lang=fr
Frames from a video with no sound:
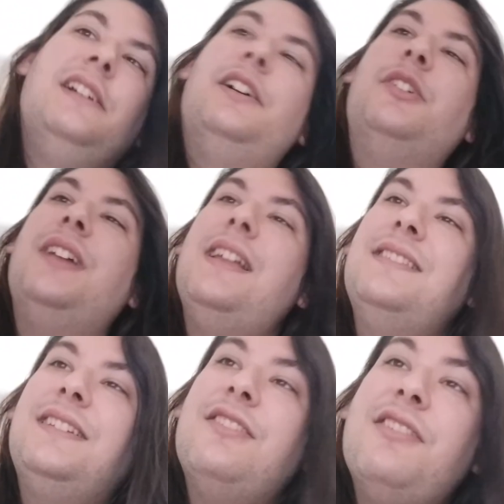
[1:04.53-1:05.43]
Un
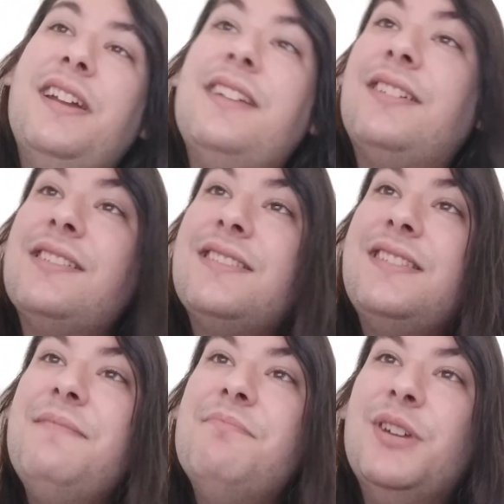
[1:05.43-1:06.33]
indica
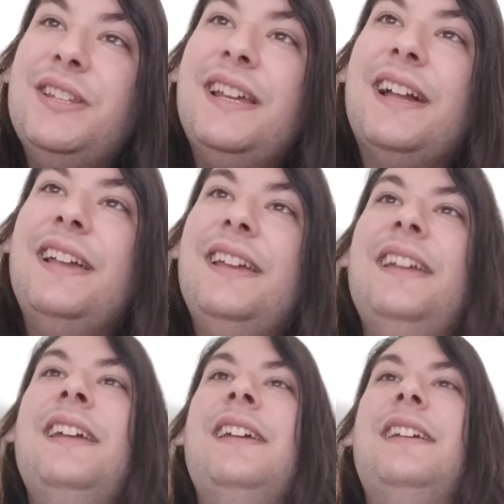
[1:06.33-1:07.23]
intensité
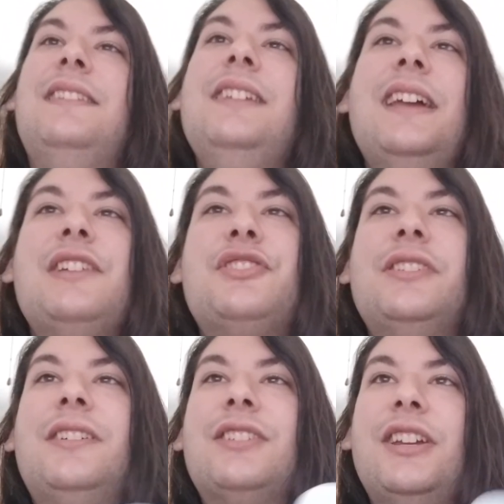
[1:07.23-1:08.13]
modérée,
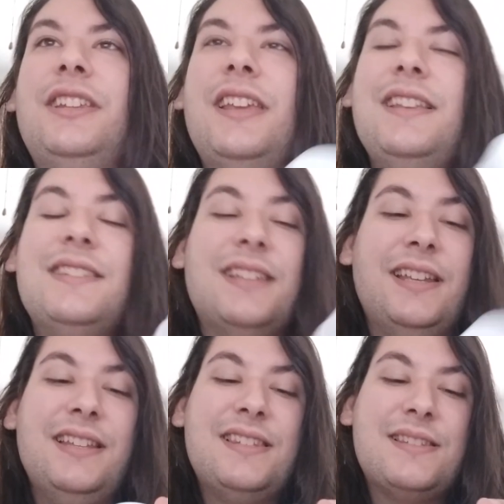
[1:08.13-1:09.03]
THC entre
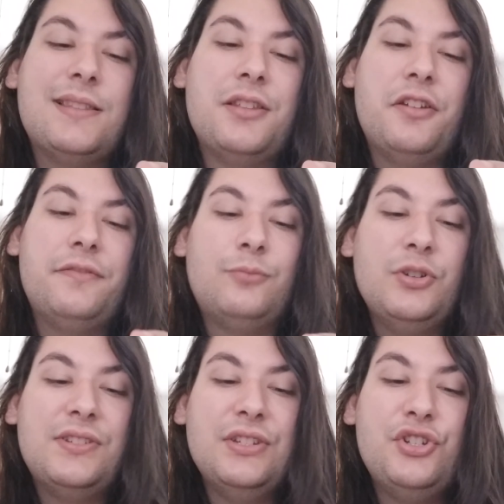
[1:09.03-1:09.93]
15 et 19.
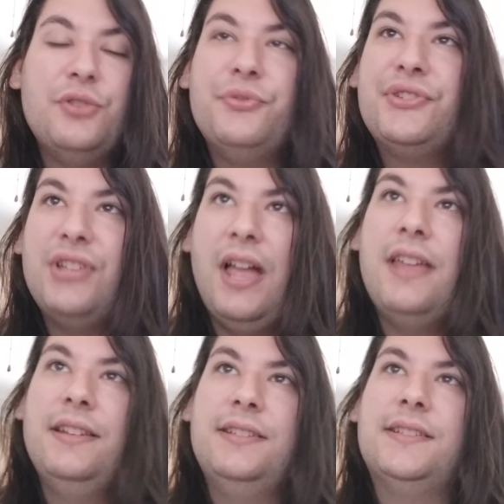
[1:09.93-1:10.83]
Moi ici j'ai eu
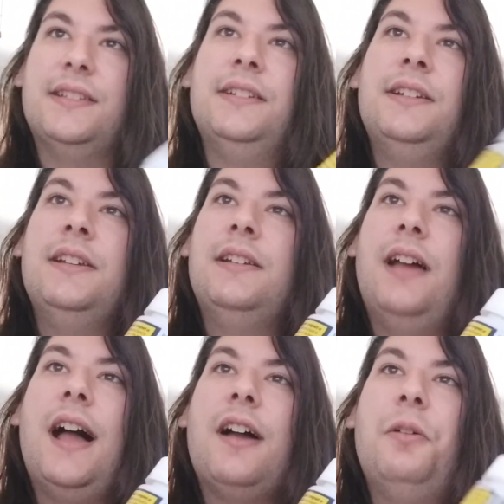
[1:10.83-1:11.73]
16.
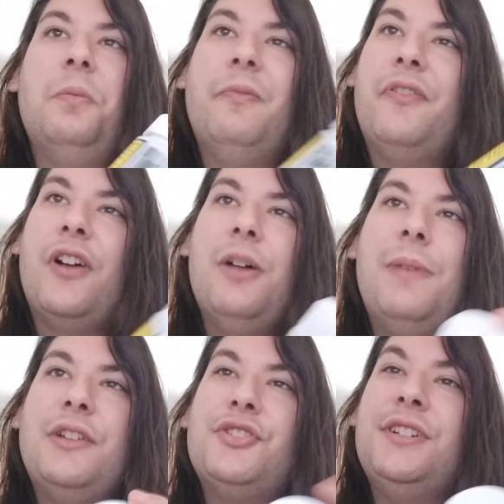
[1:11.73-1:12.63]
Arôme
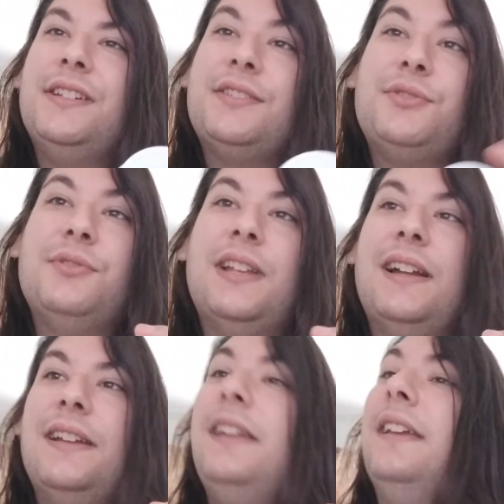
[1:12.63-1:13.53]
fromager
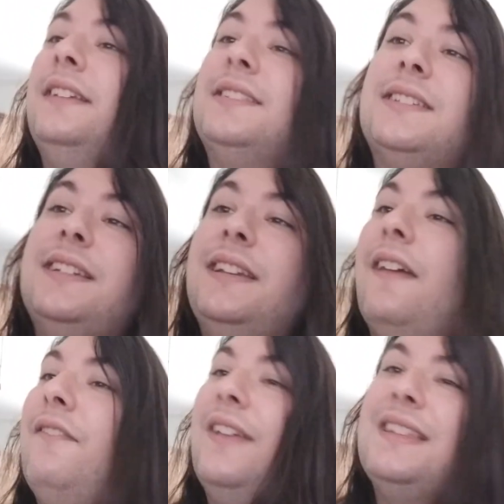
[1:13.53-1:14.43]
sucré et c'est
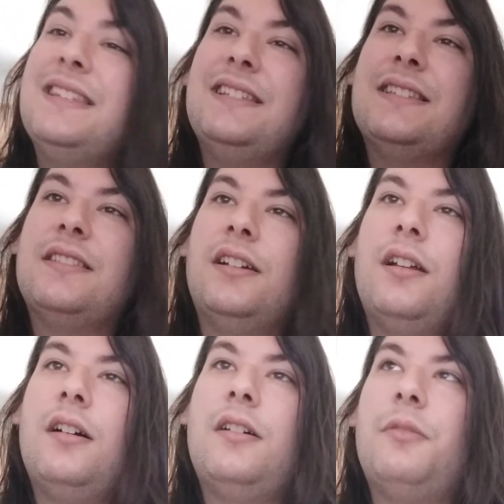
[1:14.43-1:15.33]

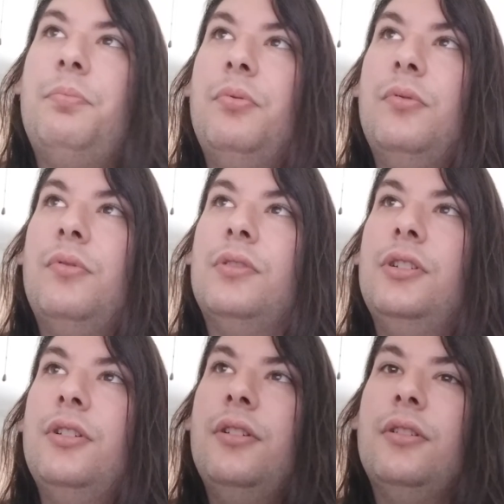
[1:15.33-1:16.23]
26$
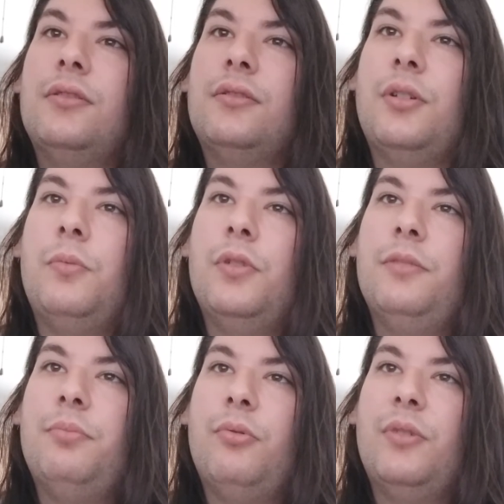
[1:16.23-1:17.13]
pour le
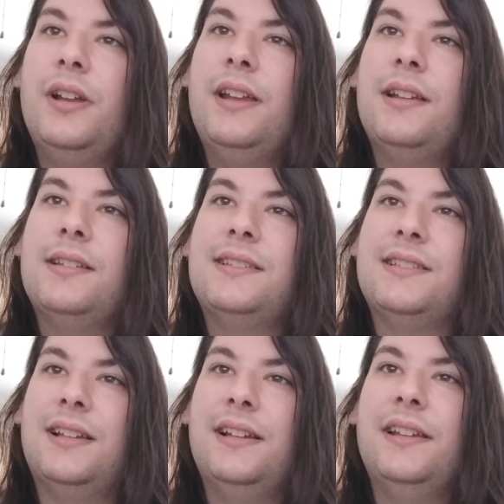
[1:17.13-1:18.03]

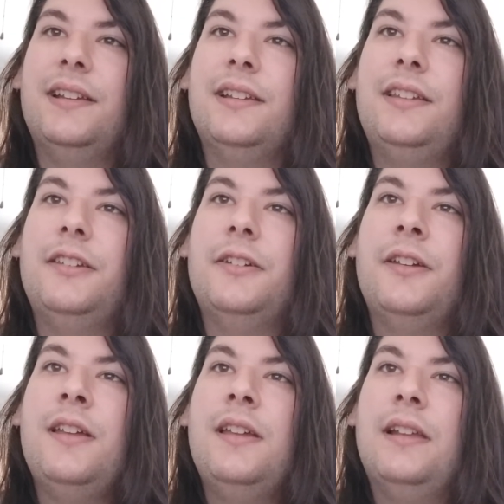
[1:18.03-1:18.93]

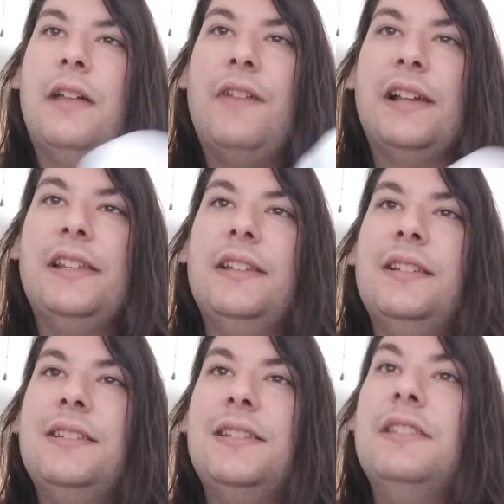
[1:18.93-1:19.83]
3.5. La
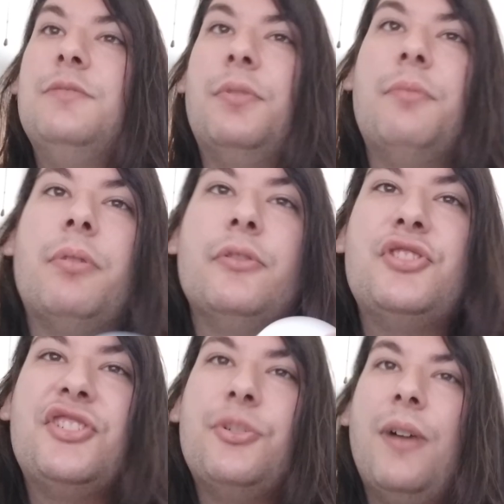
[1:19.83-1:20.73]
variété c'est du
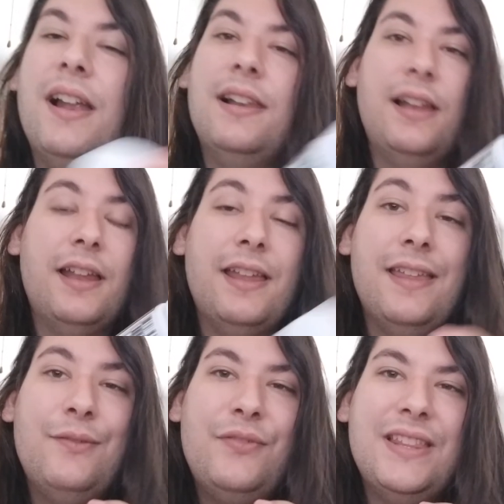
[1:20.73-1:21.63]
Purple Titual.
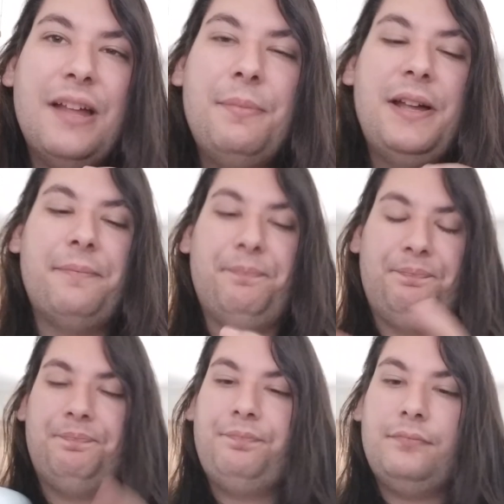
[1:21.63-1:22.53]
Évidemment.
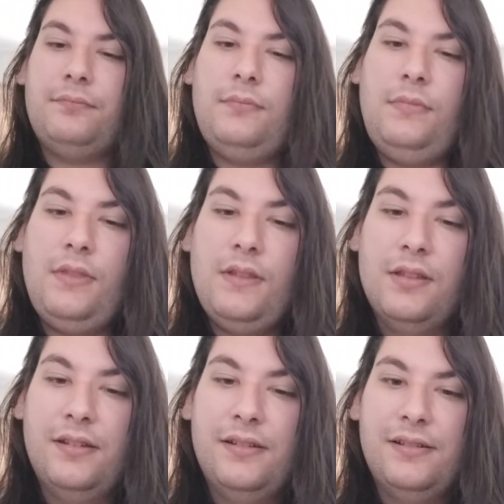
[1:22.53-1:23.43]

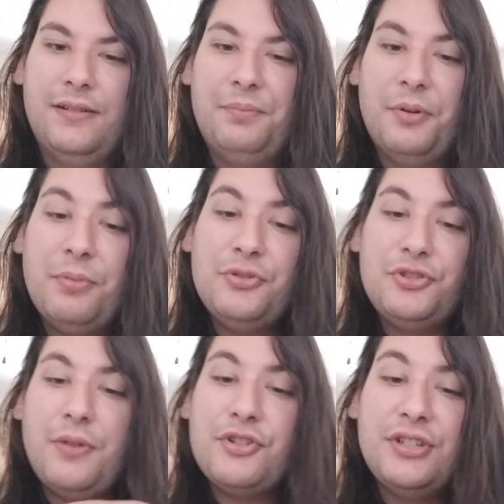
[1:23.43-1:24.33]
Euh, Purple
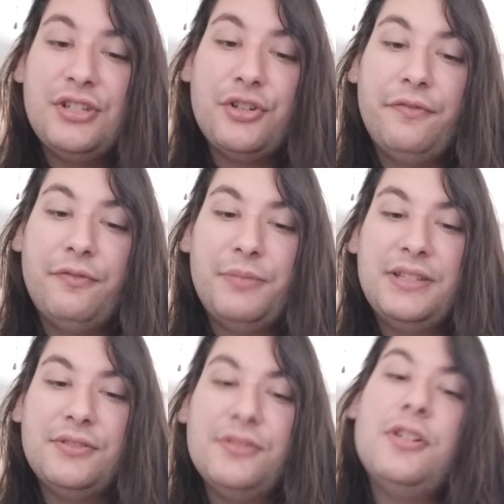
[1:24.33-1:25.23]
Titual, j'ai déjà
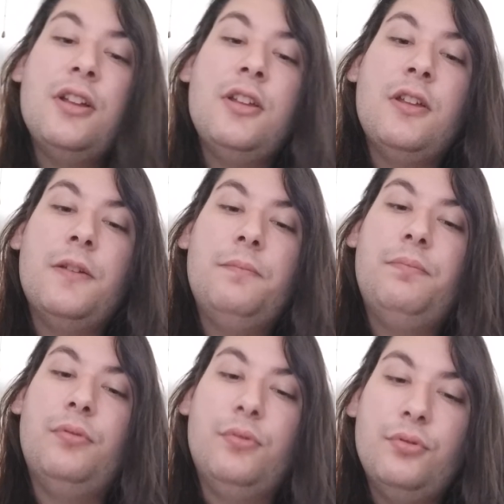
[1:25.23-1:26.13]
fumé ça
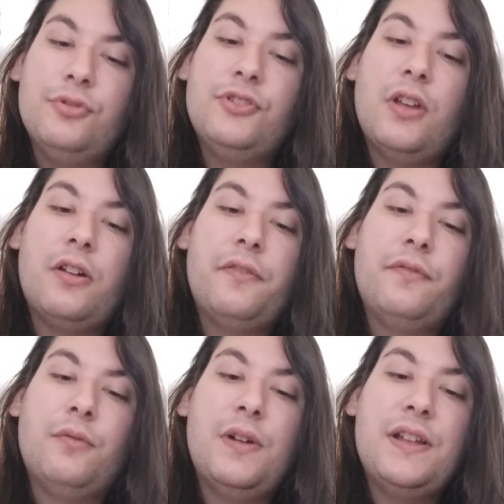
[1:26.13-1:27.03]
plusieurs
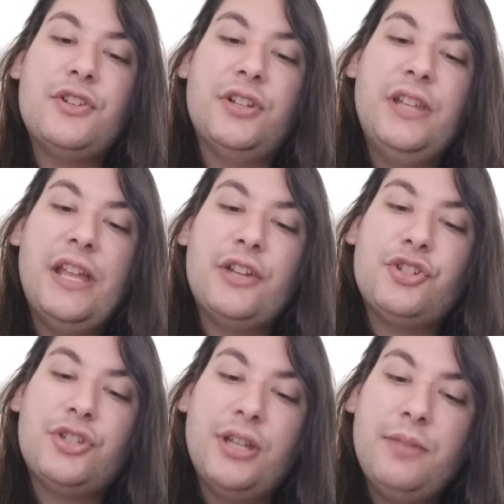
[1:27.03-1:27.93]
fois, j'en ai
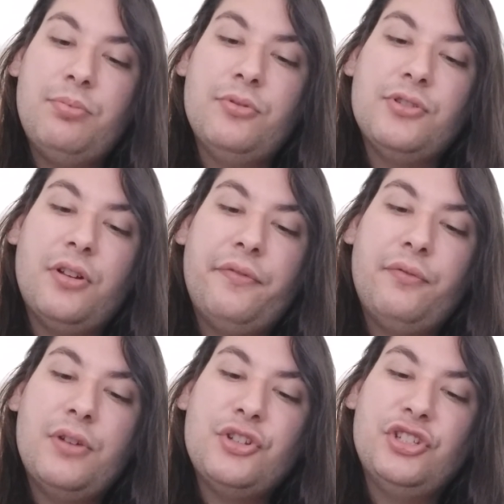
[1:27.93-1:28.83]
acheté plusieurs
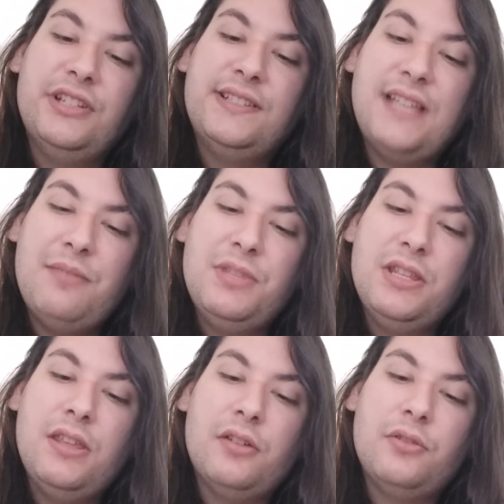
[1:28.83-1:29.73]
fois, j'ai des
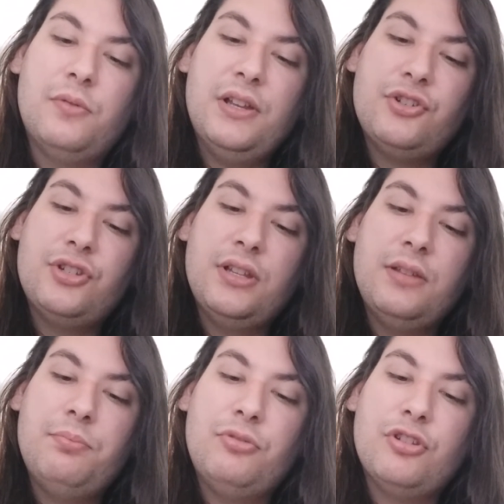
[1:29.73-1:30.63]
amis qui en ont
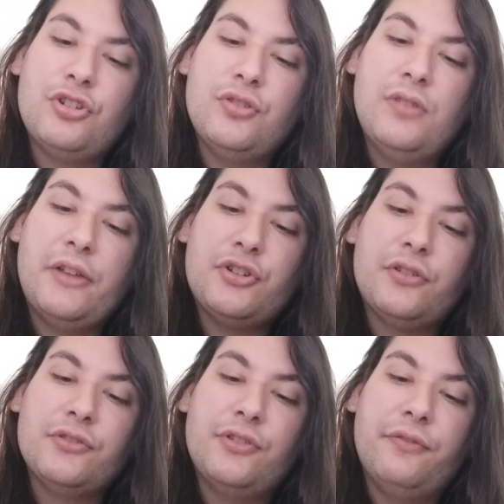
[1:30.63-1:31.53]
acheté, puis que j'ai eu la
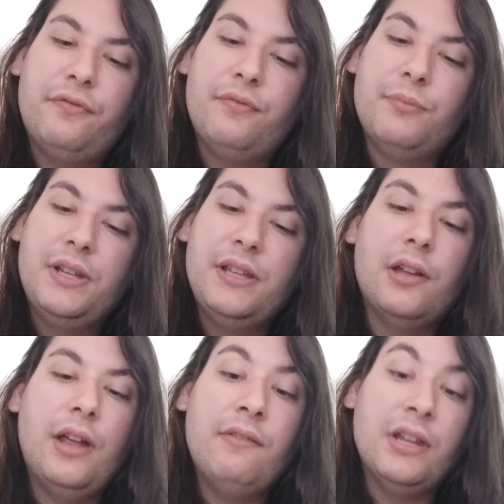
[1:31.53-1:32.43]
chance de
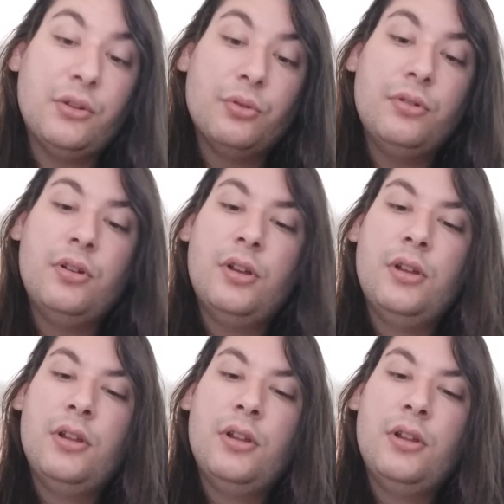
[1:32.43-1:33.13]
fumer euh, avec eux.